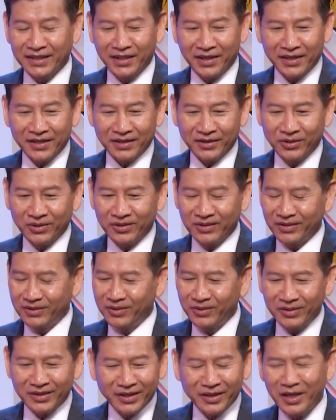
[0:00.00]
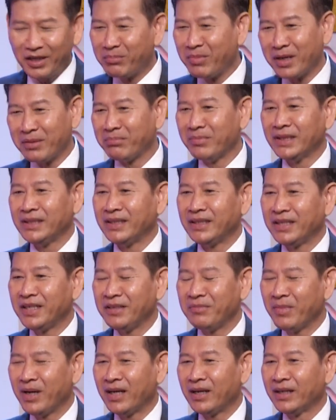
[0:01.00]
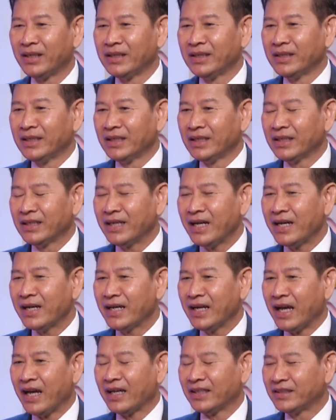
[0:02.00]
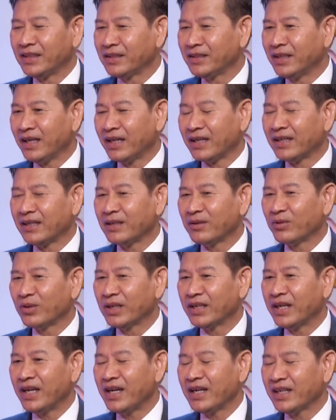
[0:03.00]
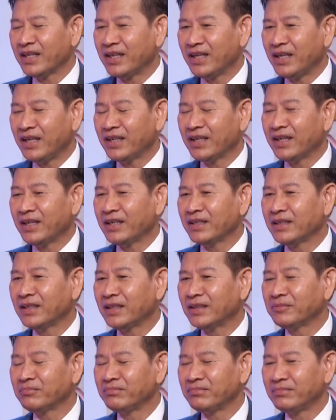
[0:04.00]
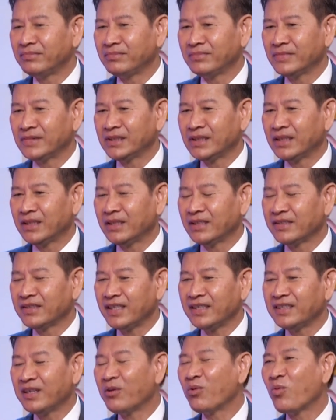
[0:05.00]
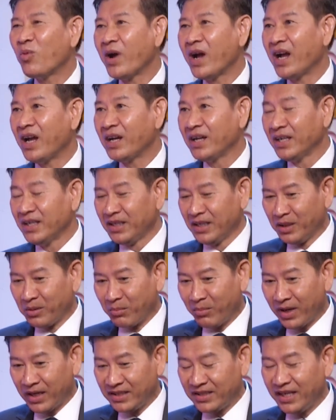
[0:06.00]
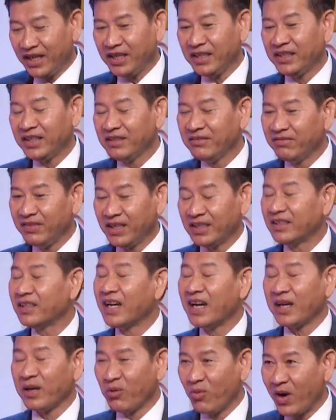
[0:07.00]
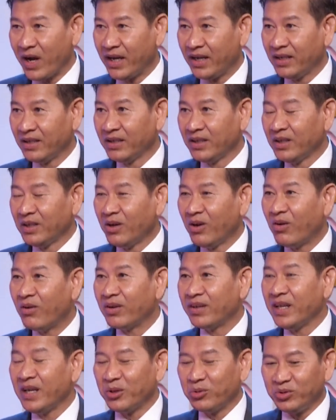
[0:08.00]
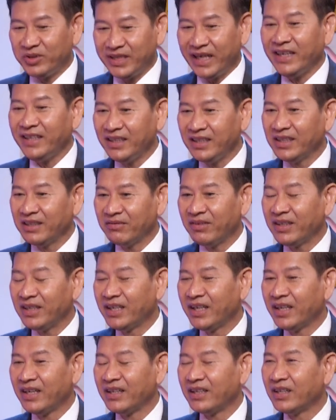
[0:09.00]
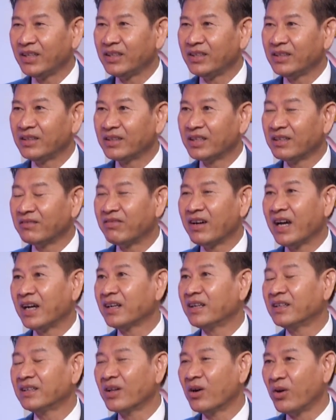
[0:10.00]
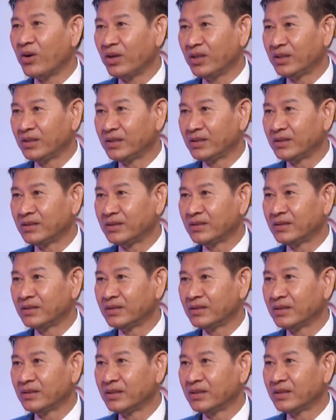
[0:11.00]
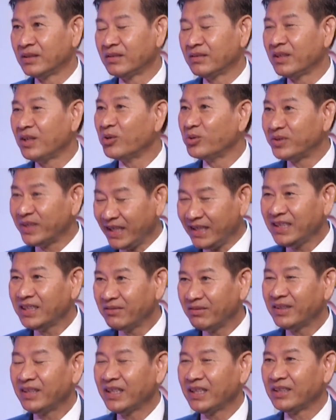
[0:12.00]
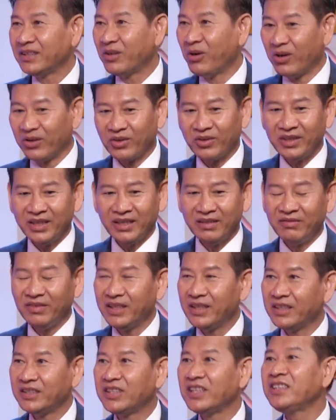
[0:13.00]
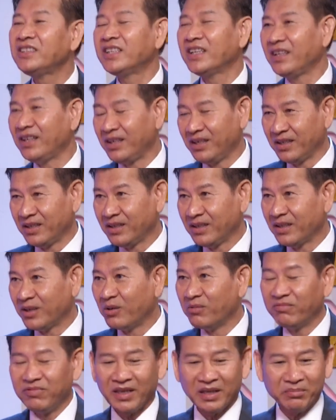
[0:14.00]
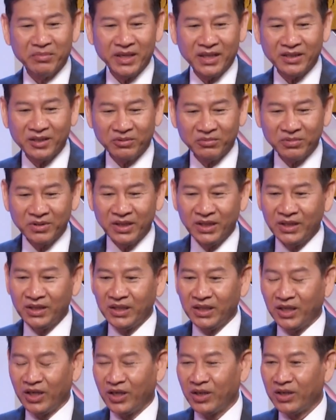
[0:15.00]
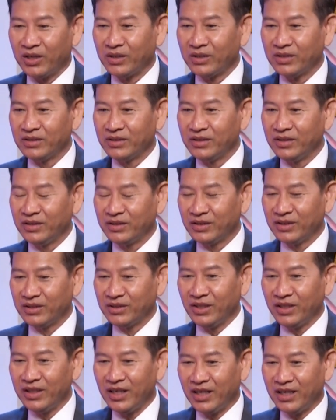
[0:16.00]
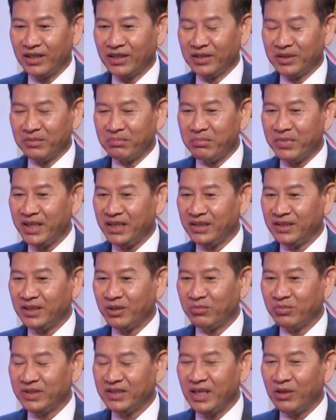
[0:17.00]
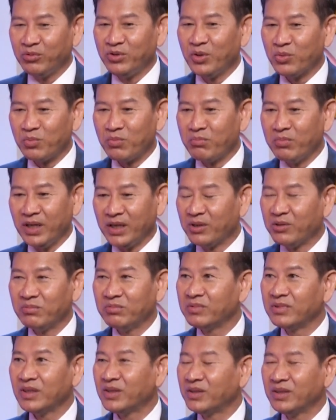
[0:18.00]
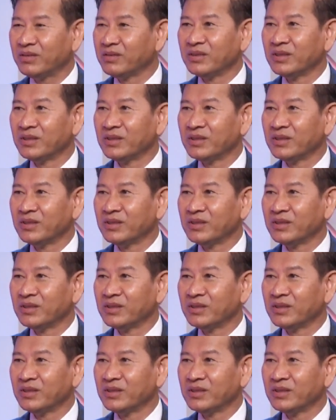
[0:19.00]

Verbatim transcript: thời tôi rất là bực mình khi mà các cả tất cả các các các, các, các um, sách giáo khoa mà dạy tiếng Việt ở hải ngoại ừ. họ đều tránh cái vấn đề cờ vàng cờ đỏ ừ. đều tránh cái vấn đề họ nói cái vấn đề chính trị ừ. không phải mình trong uh, tức tức là mình trong giáo dục mình không có